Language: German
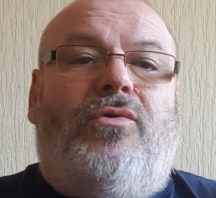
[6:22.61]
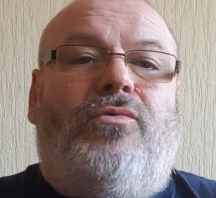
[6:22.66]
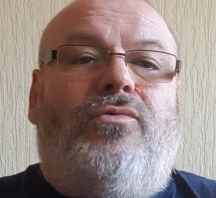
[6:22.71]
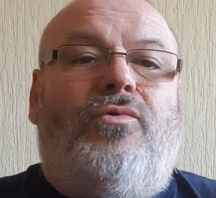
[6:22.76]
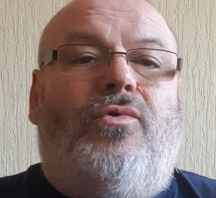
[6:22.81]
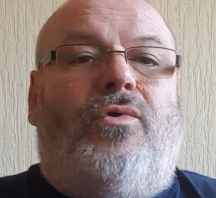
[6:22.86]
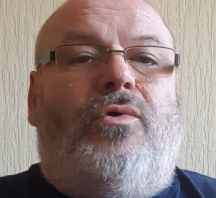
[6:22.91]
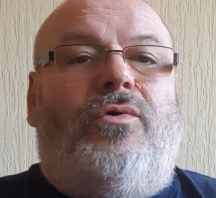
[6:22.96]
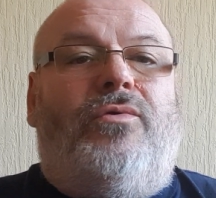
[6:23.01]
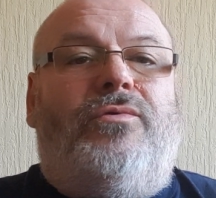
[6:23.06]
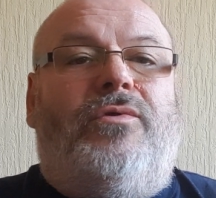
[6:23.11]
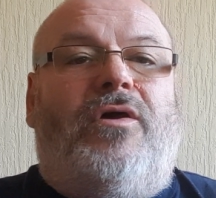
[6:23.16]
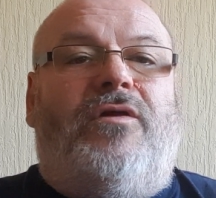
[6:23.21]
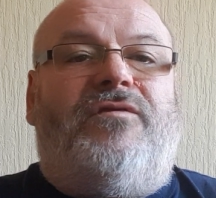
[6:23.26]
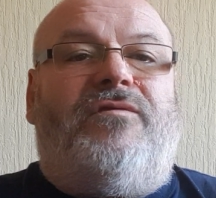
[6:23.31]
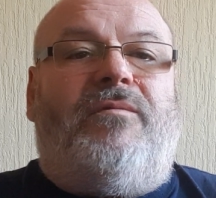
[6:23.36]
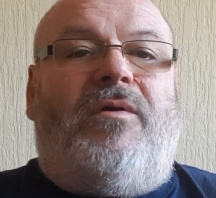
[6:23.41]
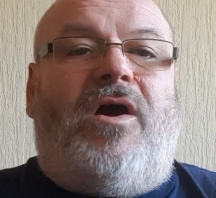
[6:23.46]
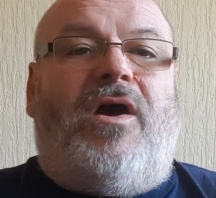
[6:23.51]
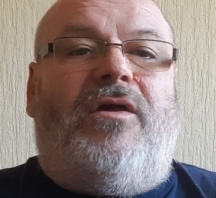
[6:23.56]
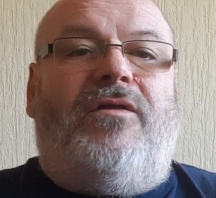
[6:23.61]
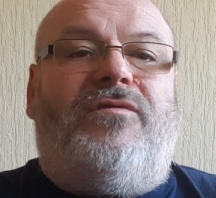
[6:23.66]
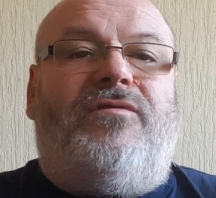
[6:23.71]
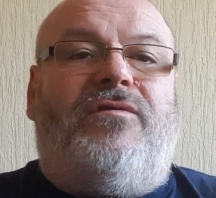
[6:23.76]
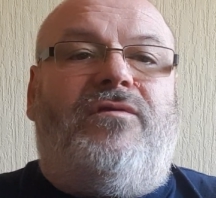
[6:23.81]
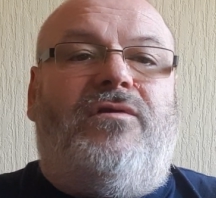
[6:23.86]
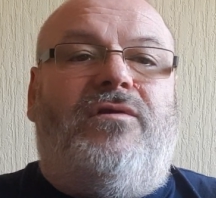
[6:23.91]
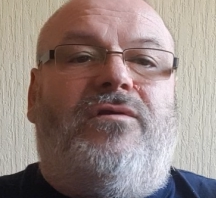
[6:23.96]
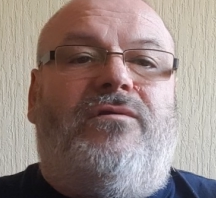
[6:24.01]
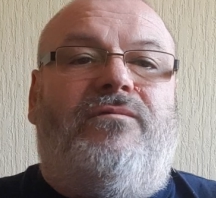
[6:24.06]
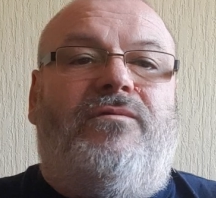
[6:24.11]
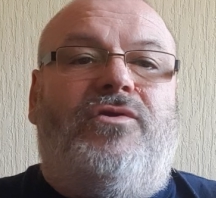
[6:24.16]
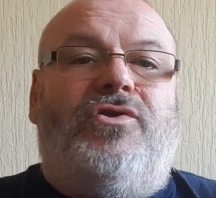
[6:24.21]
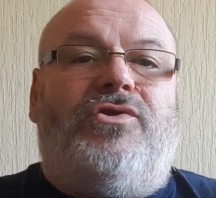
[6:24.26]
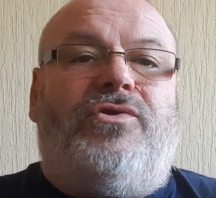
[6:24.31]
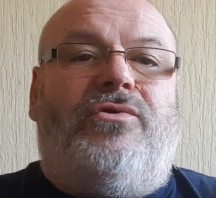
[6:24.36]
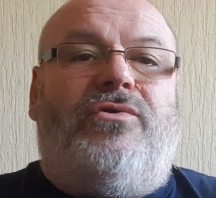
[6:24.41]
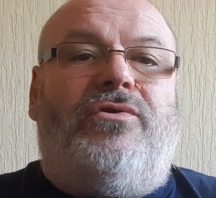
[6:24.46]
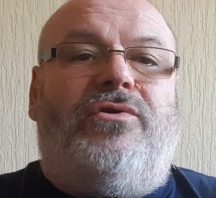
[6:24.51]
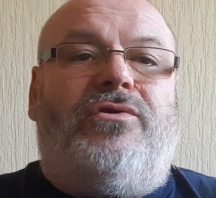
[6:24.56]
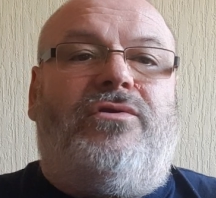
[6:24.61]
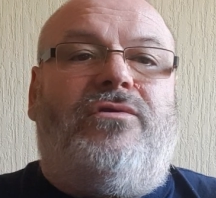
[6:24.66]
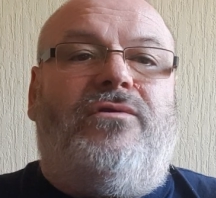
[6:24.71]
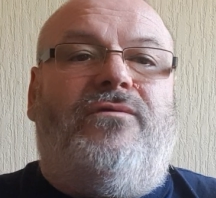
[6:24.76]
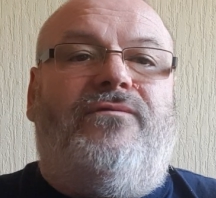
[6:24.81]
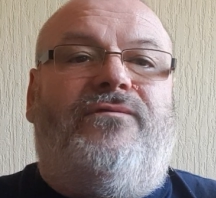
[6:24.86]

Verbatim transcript: Ja, das war's. Ich wünsche euch